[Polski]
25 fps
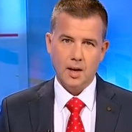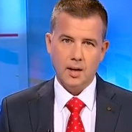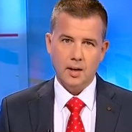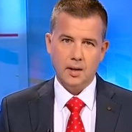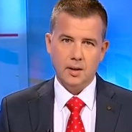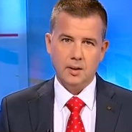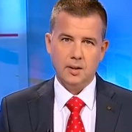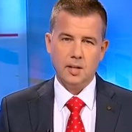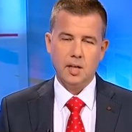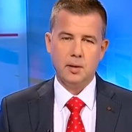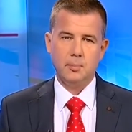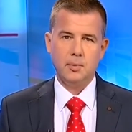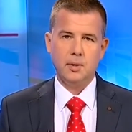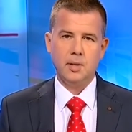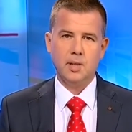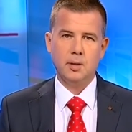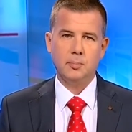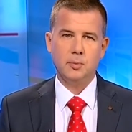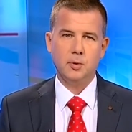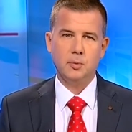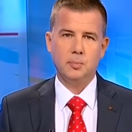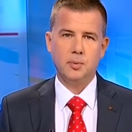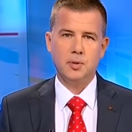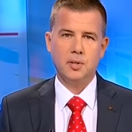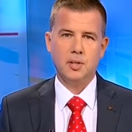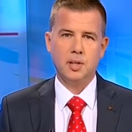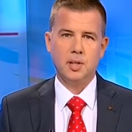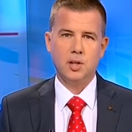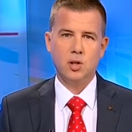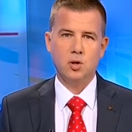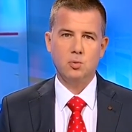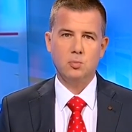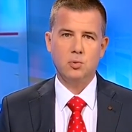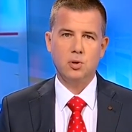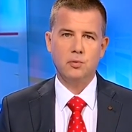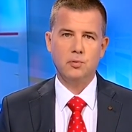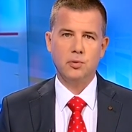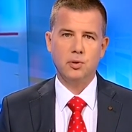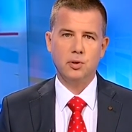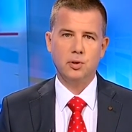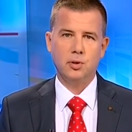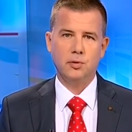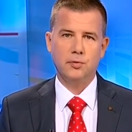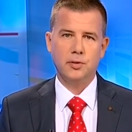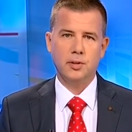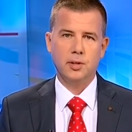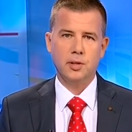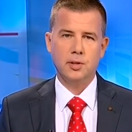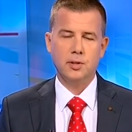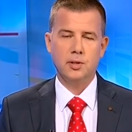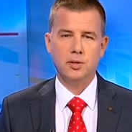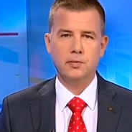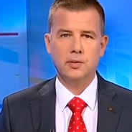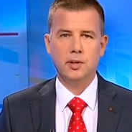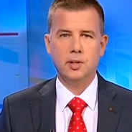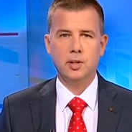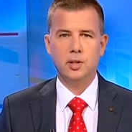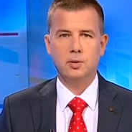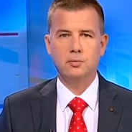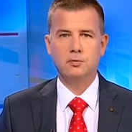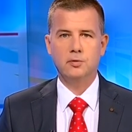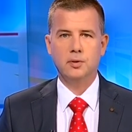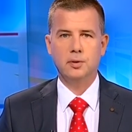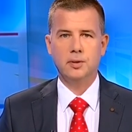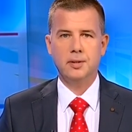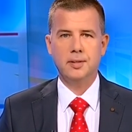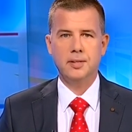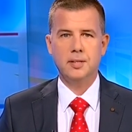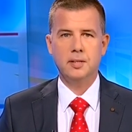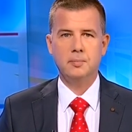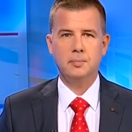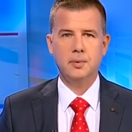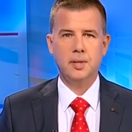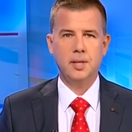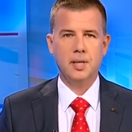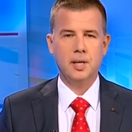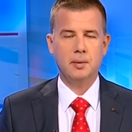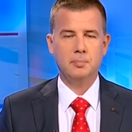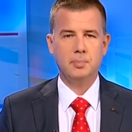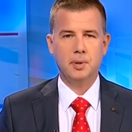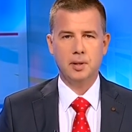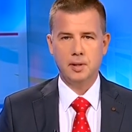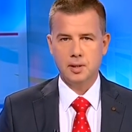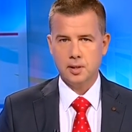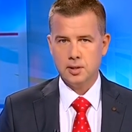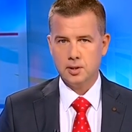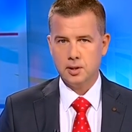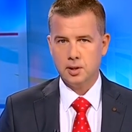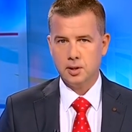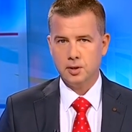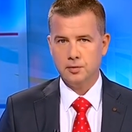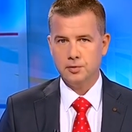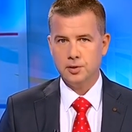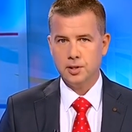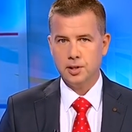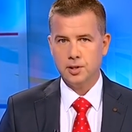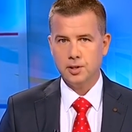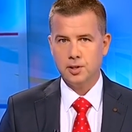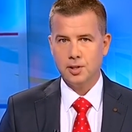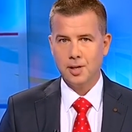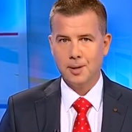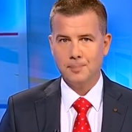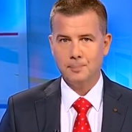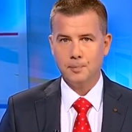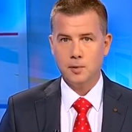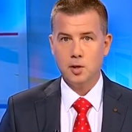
Termin na podpisanie umowy o dofinansowanie obwodnicy mija 15 września.